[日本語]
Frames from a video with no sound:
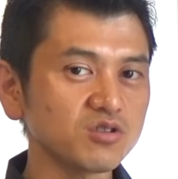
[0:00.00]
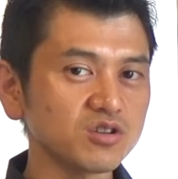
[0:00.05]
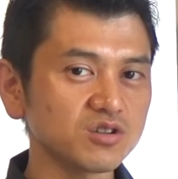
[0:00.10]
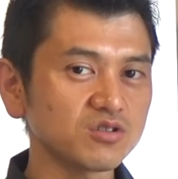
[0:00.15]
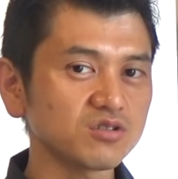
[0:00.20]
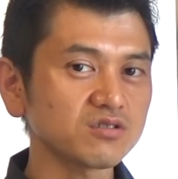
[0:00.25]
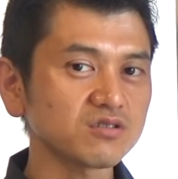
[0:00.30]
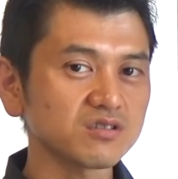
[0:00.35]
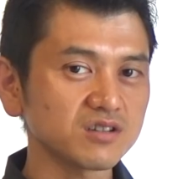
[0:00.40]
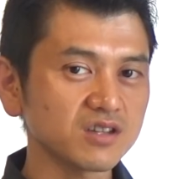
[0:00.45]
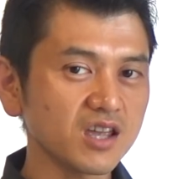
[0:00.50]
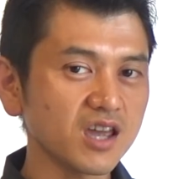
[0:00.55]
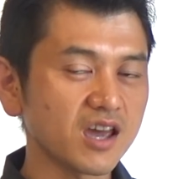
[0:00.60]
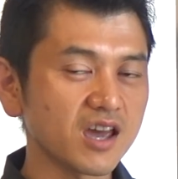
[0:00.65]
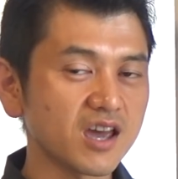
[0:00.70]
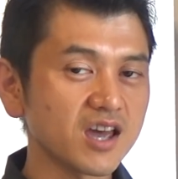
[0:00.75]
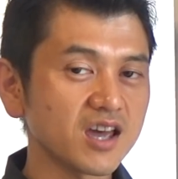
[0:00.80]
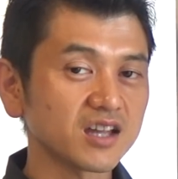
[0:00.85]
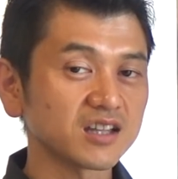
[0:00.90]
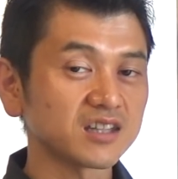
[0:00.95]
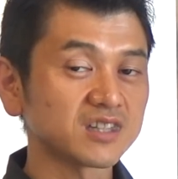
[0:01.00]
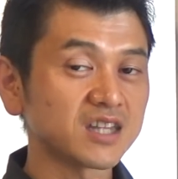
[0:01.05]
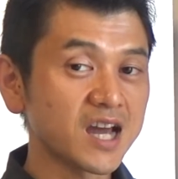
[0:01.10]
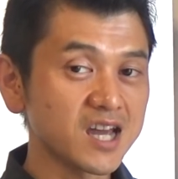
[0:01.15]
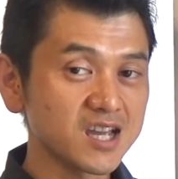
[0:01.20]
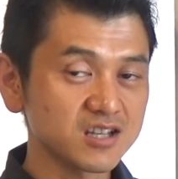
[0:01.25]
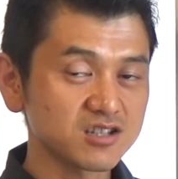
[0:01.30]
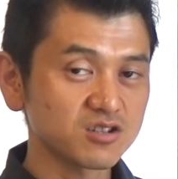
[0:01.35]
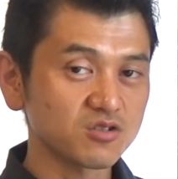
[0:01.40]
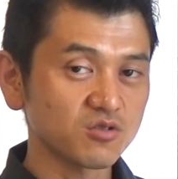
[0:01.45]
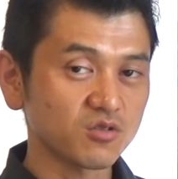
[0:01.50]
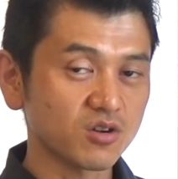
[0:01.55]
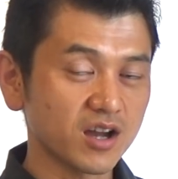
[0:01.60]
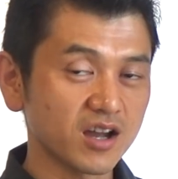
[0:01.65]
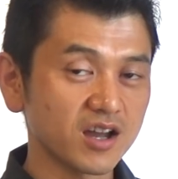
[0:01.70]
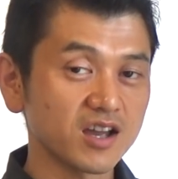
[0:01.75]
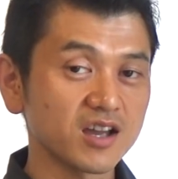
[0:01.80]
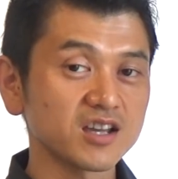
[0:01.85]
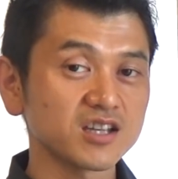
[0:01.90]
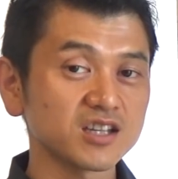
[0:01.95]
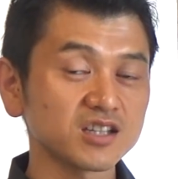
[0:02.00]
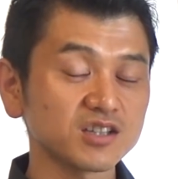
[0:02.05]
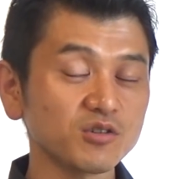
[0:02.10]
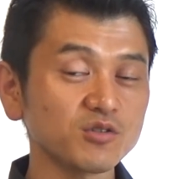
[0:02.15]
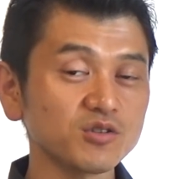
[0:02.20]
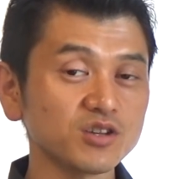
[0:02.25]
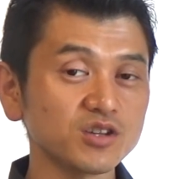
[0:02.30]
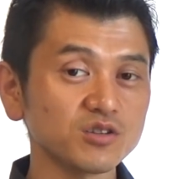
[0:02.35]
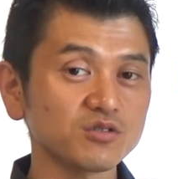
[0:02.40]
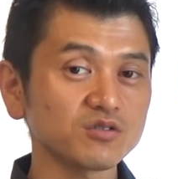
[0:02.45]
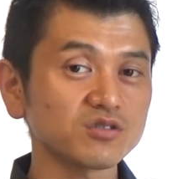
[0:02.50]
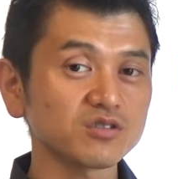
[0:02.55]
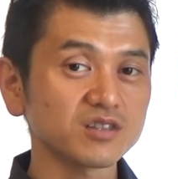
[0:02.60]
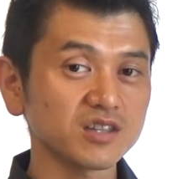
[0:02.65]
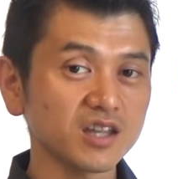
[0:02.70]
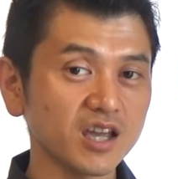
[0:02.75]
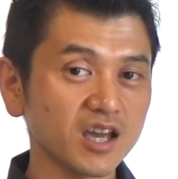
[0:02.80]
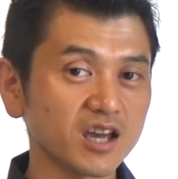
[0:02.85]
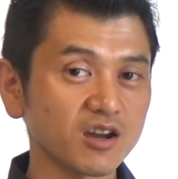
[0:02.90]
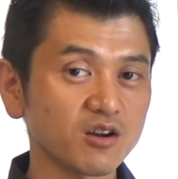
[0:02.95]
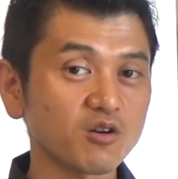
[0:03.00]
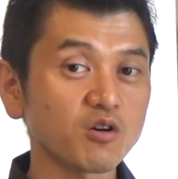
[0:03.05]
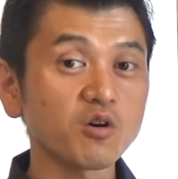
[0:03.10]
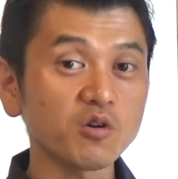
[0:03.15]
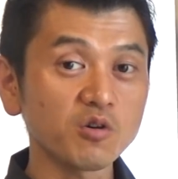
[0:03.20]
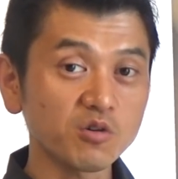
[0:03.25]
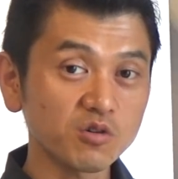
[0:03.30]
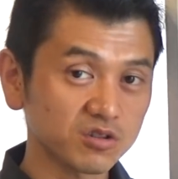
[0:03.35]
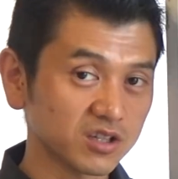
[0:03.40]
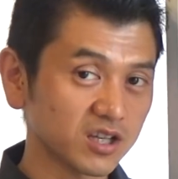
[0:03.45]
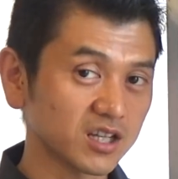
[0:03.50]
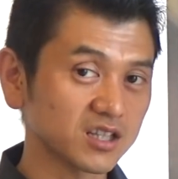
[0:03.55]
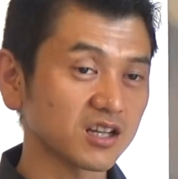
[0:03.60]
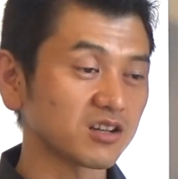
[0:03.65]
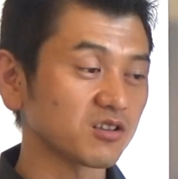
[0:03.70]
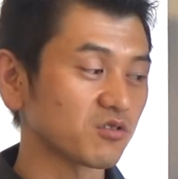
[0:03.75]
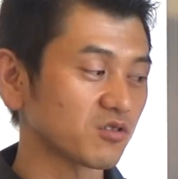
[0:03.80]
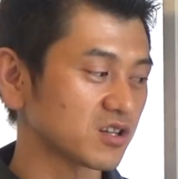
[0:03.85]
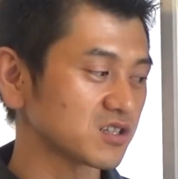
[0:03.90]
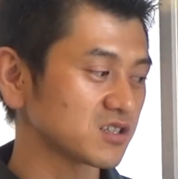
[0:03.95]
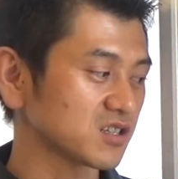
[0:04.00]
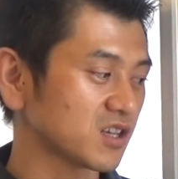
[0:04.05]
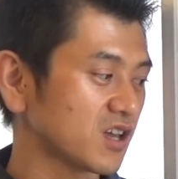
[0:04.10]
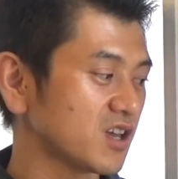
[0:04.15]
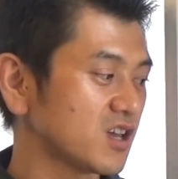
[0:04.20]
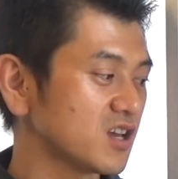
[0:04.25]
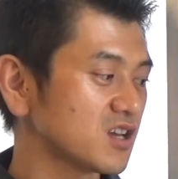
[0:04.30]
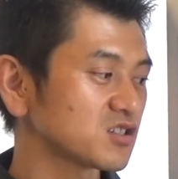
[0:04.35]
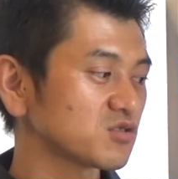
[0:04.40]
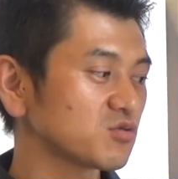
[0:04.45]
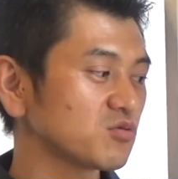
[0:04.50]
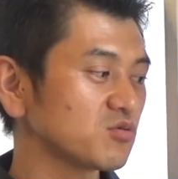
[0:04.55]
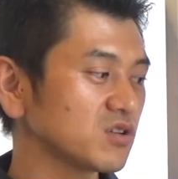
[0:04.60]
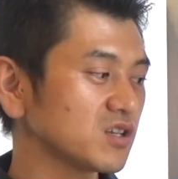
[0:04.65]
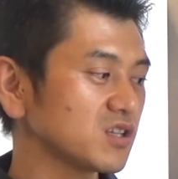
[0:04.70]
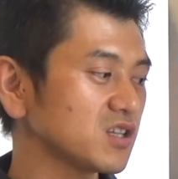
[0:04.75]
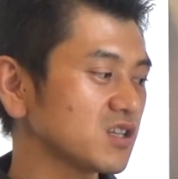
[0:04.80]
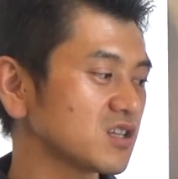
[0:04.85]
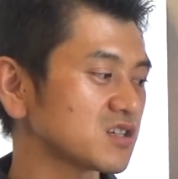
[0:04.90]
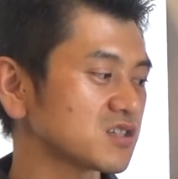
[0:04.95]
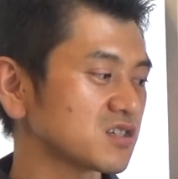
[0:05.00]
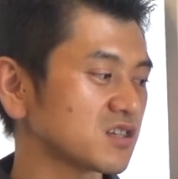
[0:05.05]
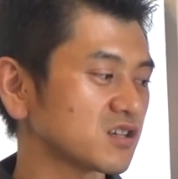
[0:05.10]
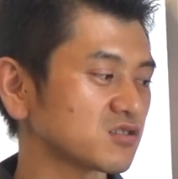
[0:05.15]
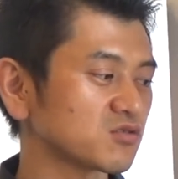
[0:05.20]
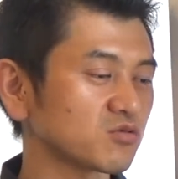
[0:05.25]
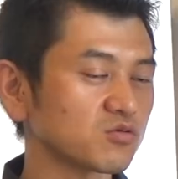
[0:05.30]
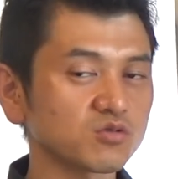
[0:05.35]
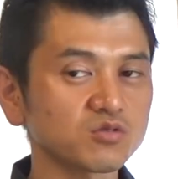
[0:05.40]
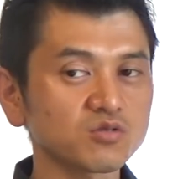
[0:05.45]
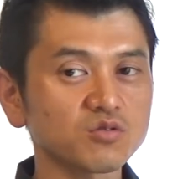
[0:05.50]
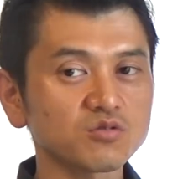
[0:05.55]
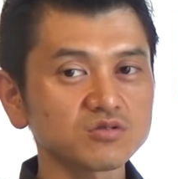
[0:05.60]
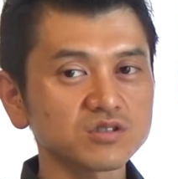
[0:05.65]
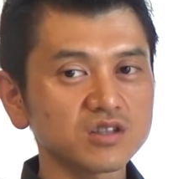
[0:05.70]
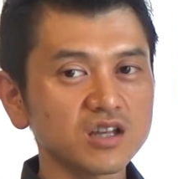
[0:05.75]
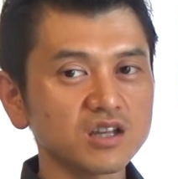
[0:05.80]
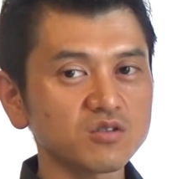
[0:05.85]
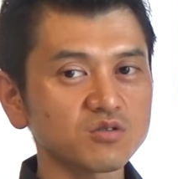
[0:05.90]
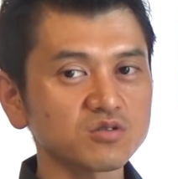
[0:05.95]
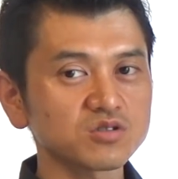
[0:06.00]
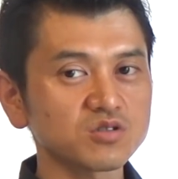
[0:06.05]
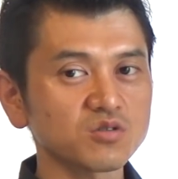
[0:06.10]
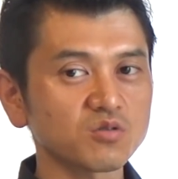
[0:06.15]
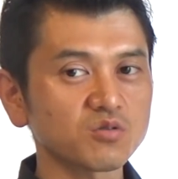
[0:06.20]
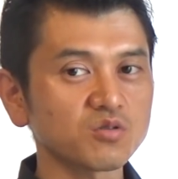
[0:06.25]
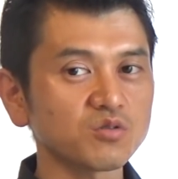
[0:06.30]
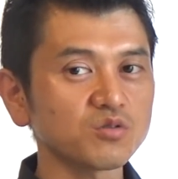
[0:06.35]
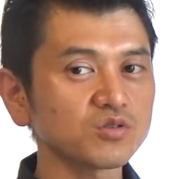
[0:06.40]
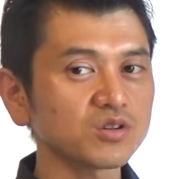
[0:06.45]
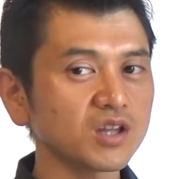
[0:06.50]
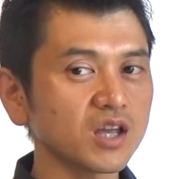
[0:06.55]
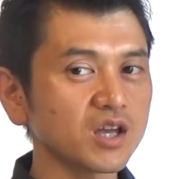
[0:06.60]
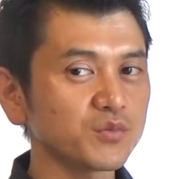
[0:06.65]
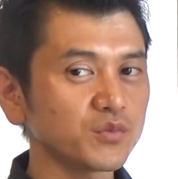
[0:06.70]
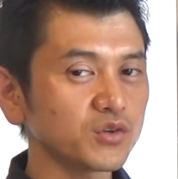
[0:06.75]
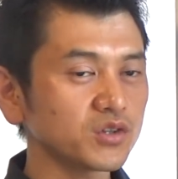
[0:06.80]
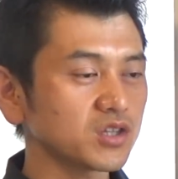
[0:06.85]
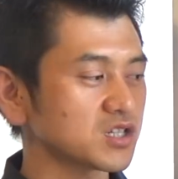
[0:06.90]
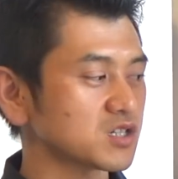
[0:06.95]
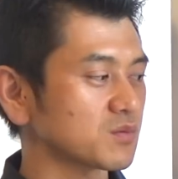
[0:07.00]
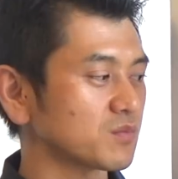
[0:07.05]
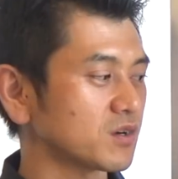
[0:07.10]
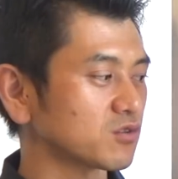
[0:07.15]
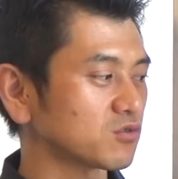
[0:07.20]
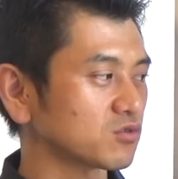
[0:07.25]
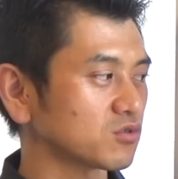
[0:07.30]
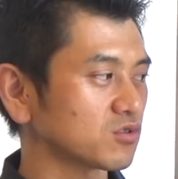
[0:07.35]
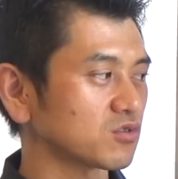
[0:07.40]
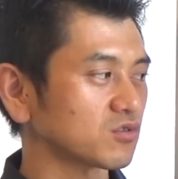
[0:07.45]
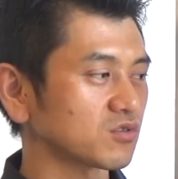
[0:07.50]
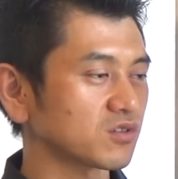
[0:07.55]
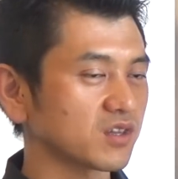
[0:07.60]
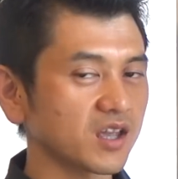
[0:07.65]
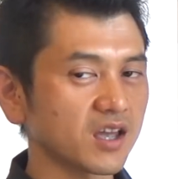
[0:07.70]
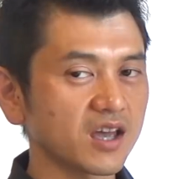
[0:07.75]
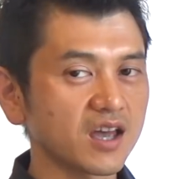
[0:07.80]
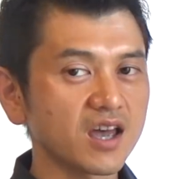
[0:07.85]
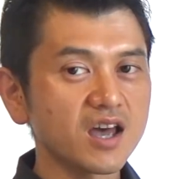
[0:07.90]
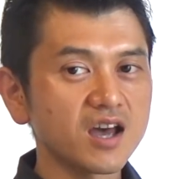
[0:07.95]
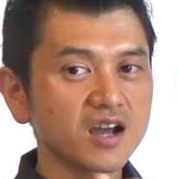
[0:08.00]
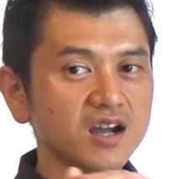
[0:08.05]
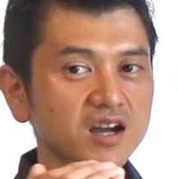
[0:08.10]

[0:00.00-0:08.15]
によって大豆とか、人によってコーンであったりとかですね、そうやってですね、その特定のその抗体を持ってしまうことによって、